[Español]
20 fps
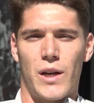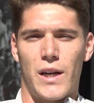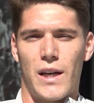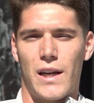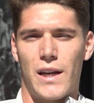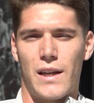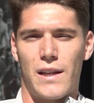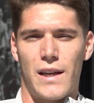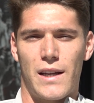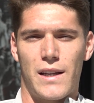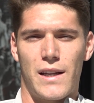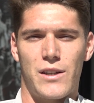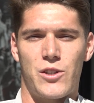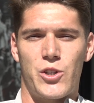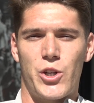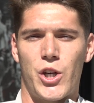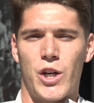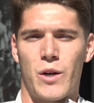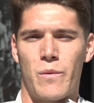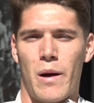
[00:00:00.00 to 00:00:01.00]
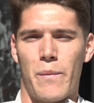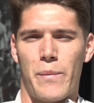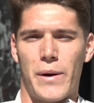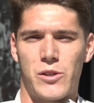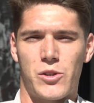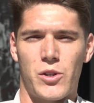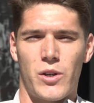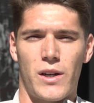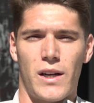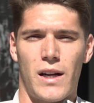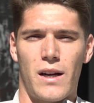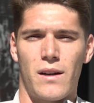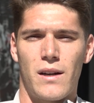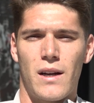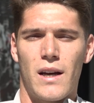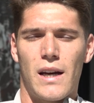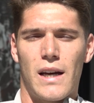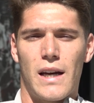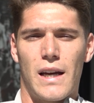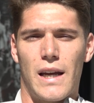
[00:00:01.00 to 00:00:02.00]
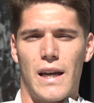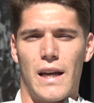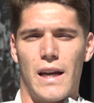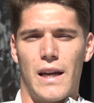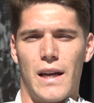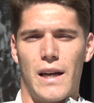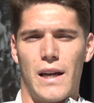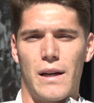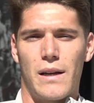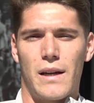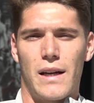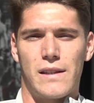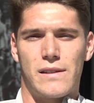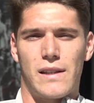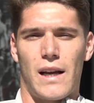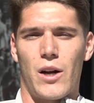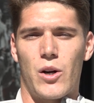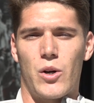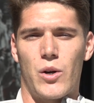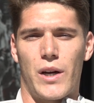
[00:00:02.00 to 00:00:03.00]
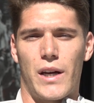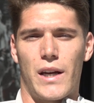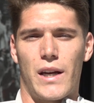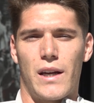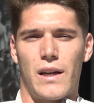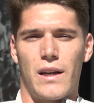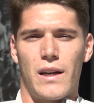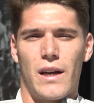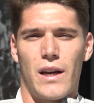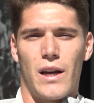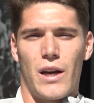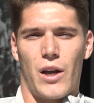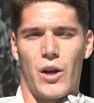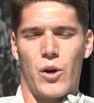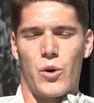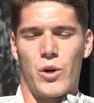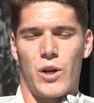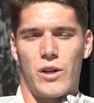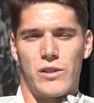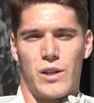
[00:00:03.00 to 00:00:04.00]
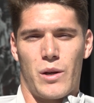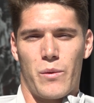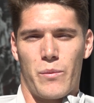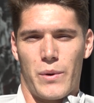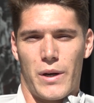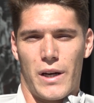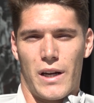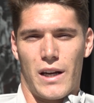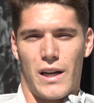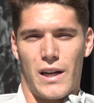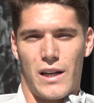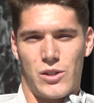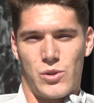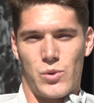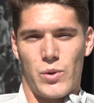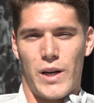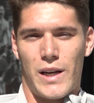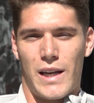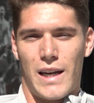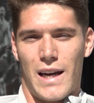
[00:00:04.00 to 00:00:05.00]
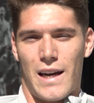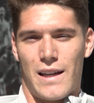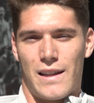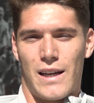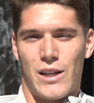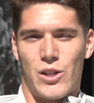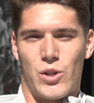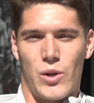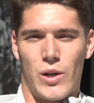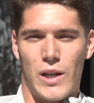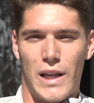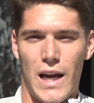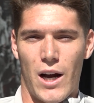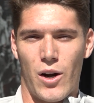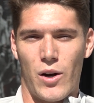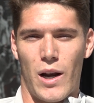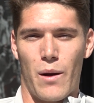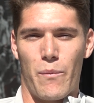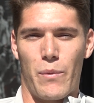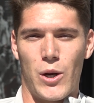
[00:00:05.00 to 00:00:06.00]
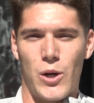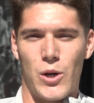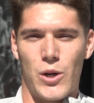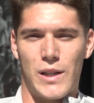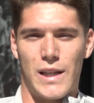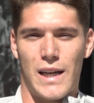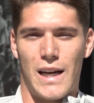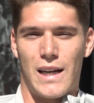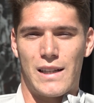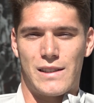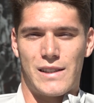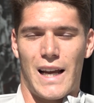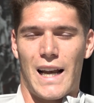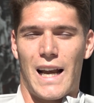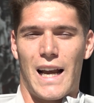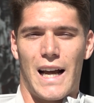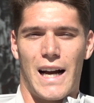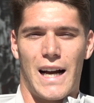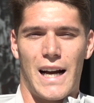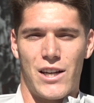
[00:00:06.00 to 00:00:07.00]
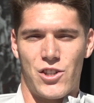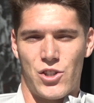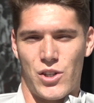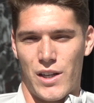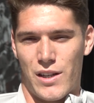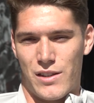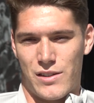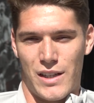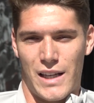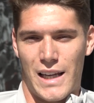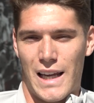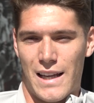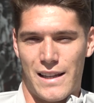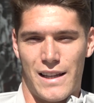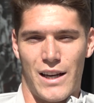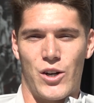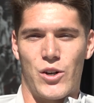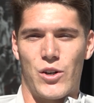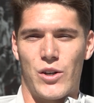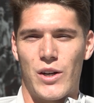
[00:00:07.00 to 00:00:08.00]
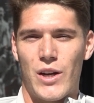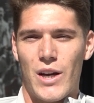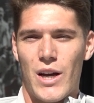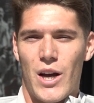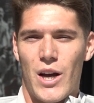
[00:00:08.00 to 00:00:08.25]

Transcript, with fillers: que desde chico me apasiona, eh, es algo que, que uno siempre eh, sueña, está todo el día con la pelota, sale a la calle y enseguida está con,